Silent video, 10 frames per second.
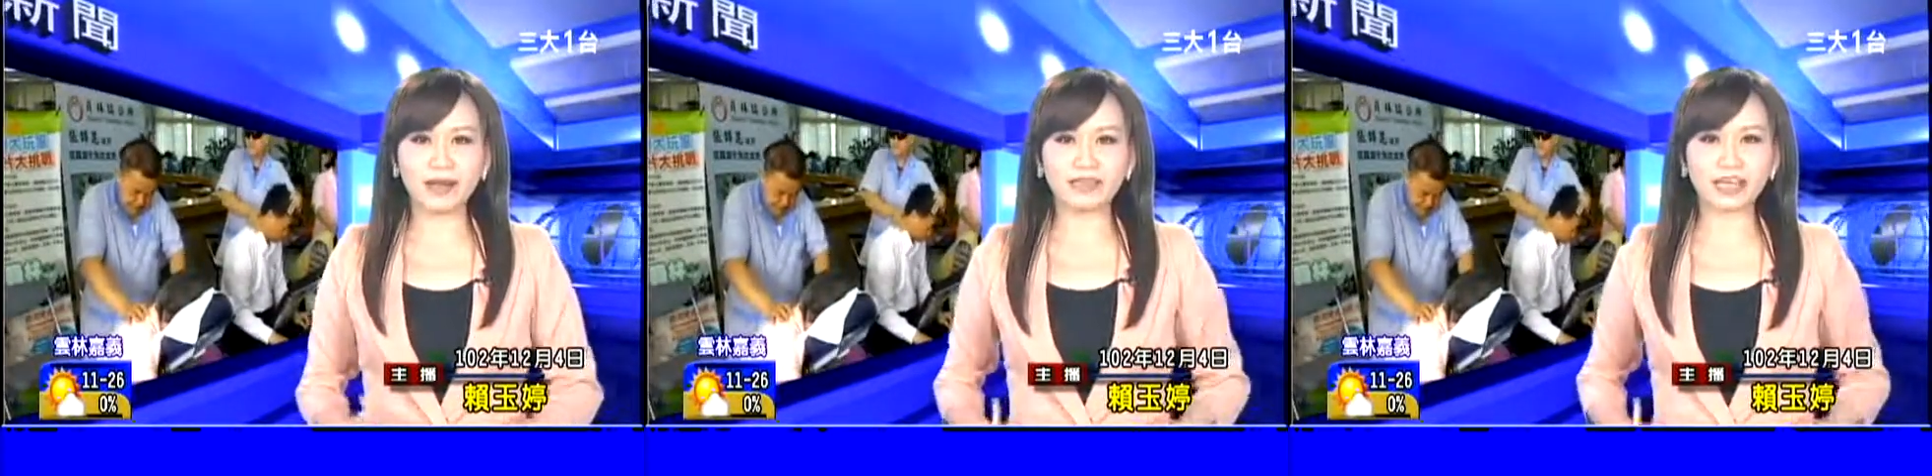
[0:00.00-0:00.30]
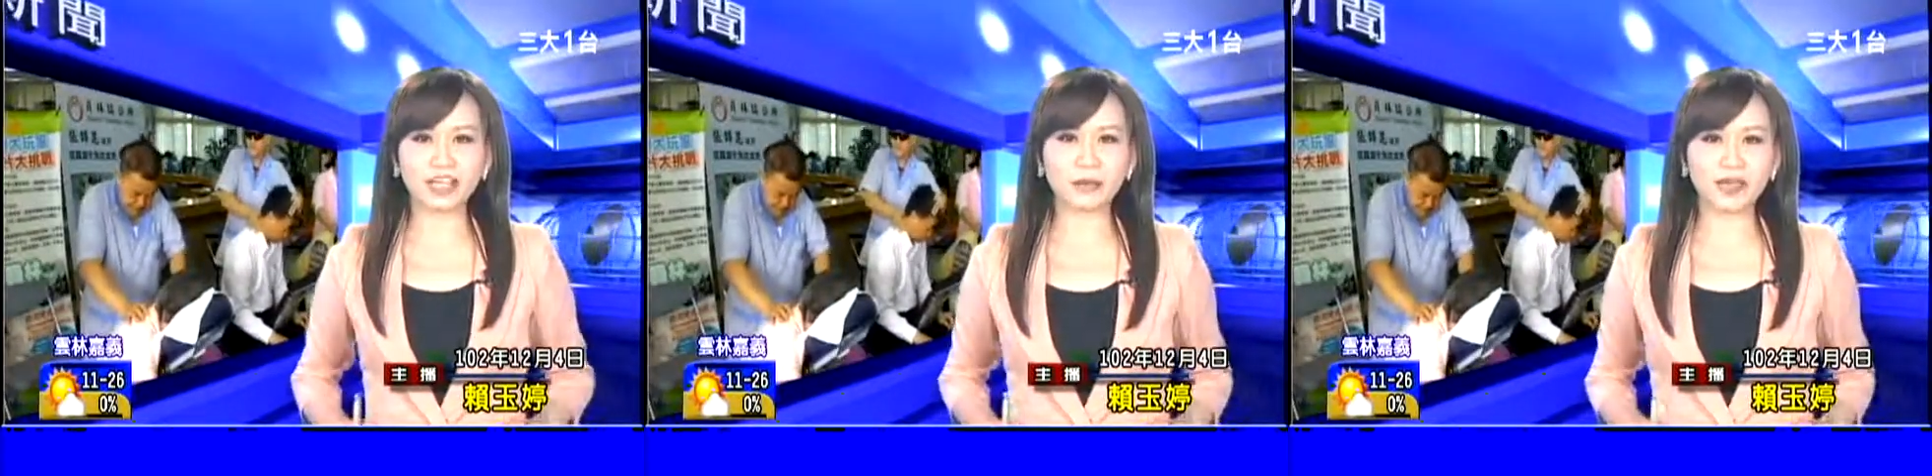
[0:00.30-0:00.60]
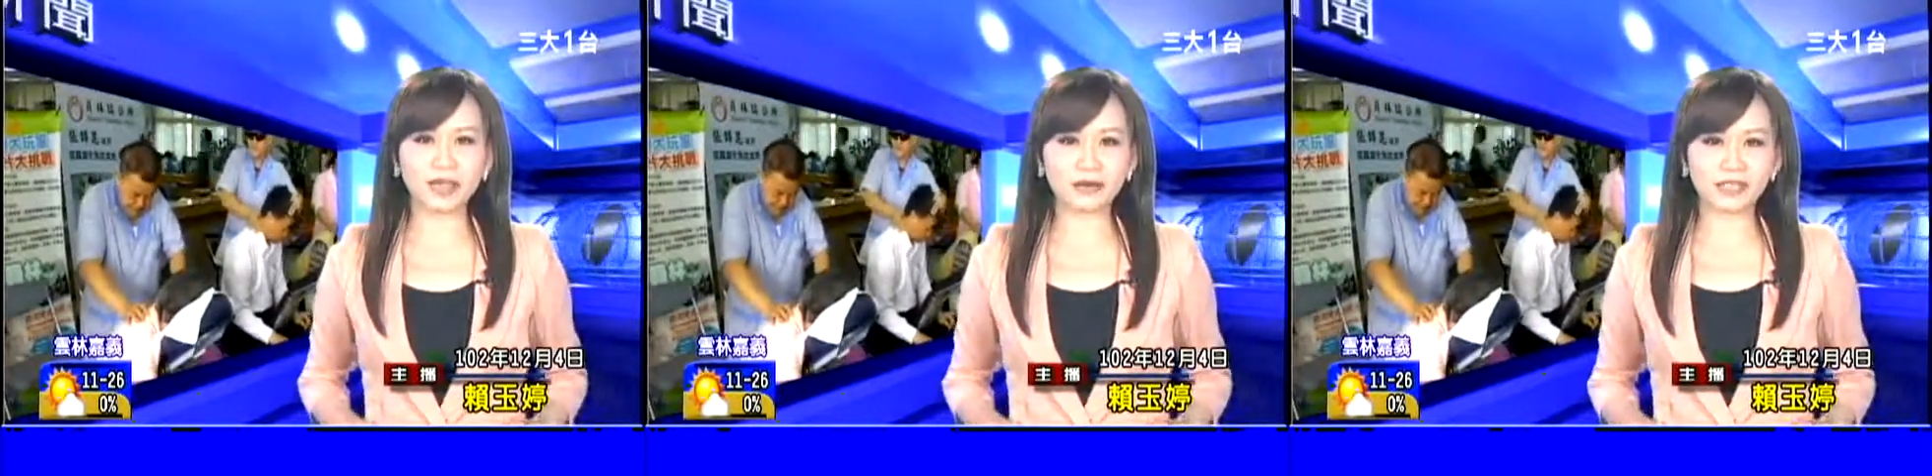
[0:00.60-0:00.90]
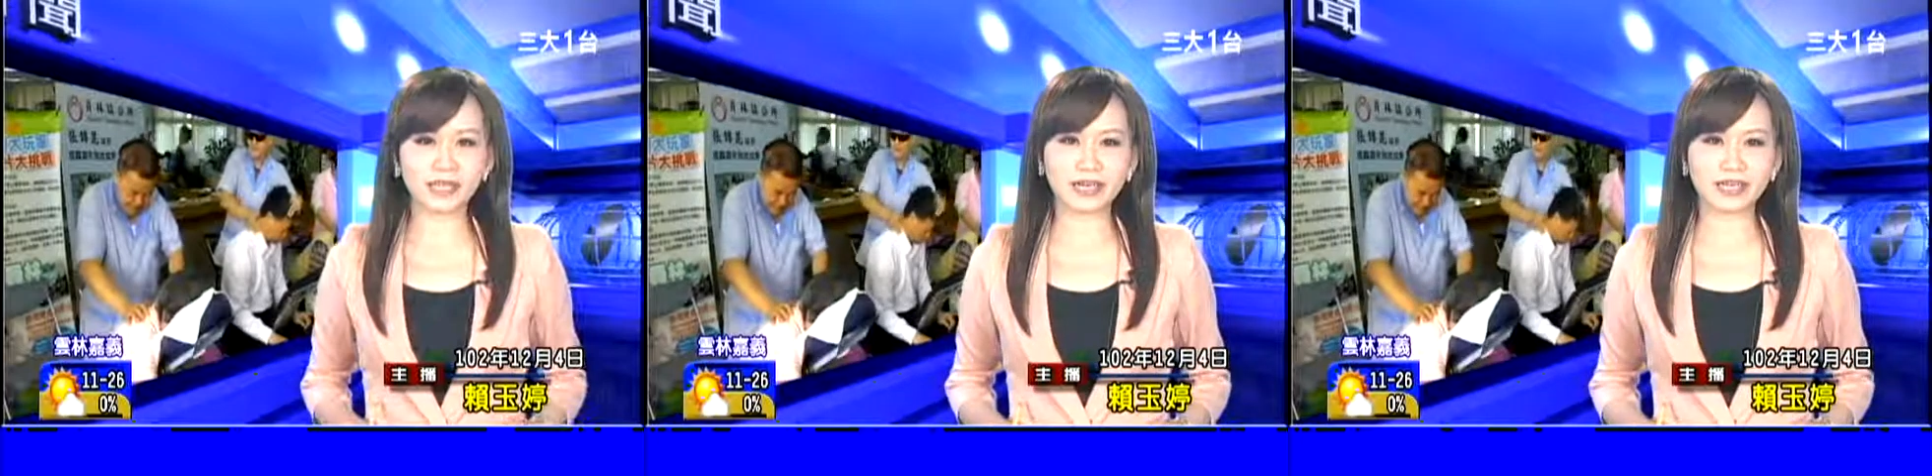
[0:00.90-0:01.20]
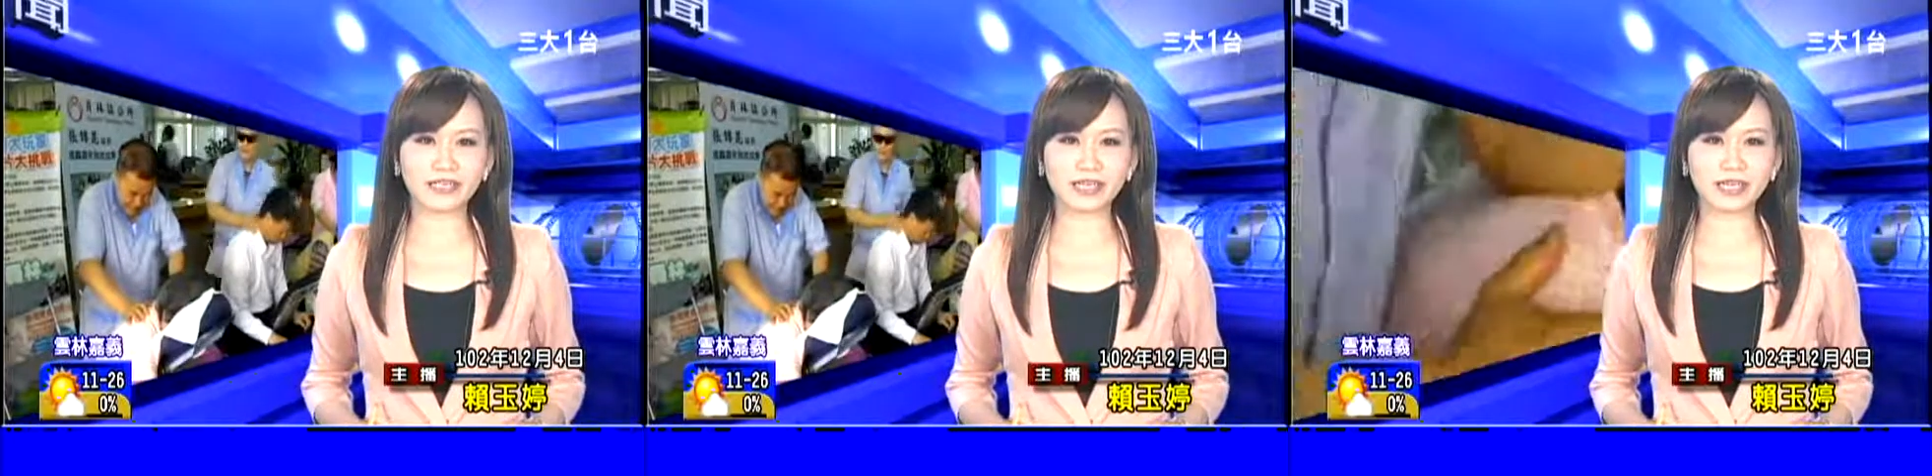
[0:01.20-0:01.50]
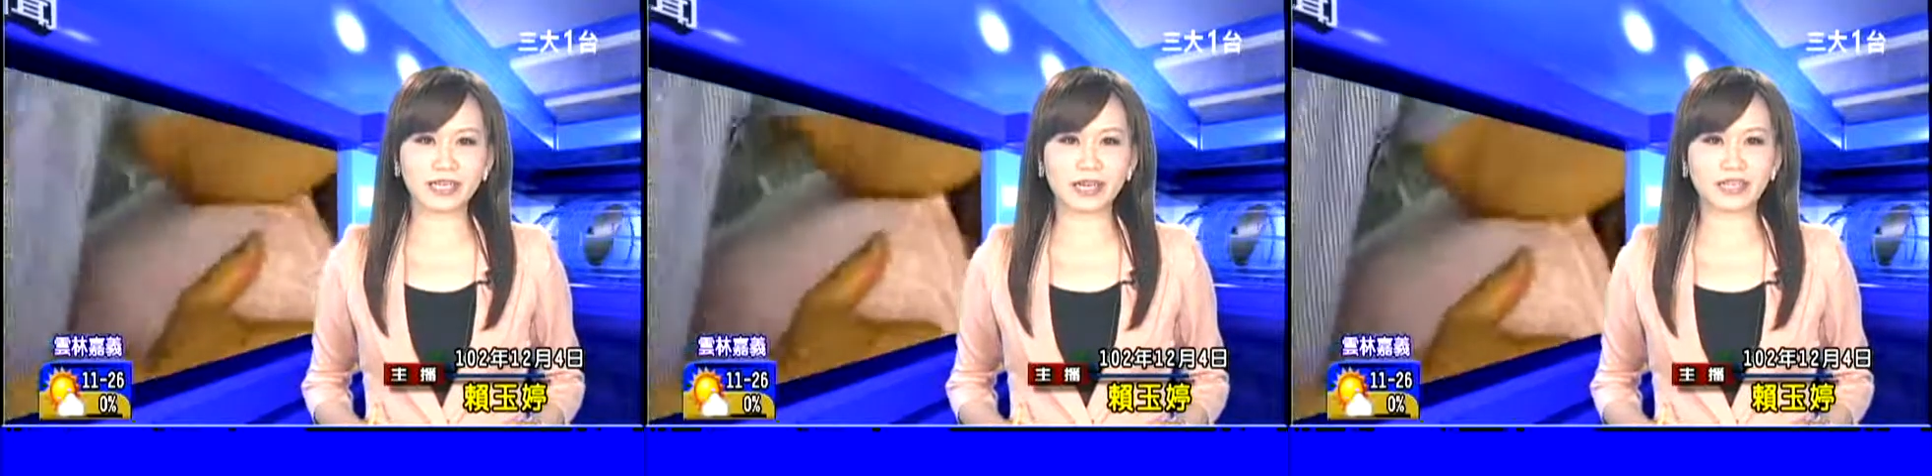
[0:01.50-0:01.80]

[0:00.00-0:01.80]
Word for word: 也特别邀请来这列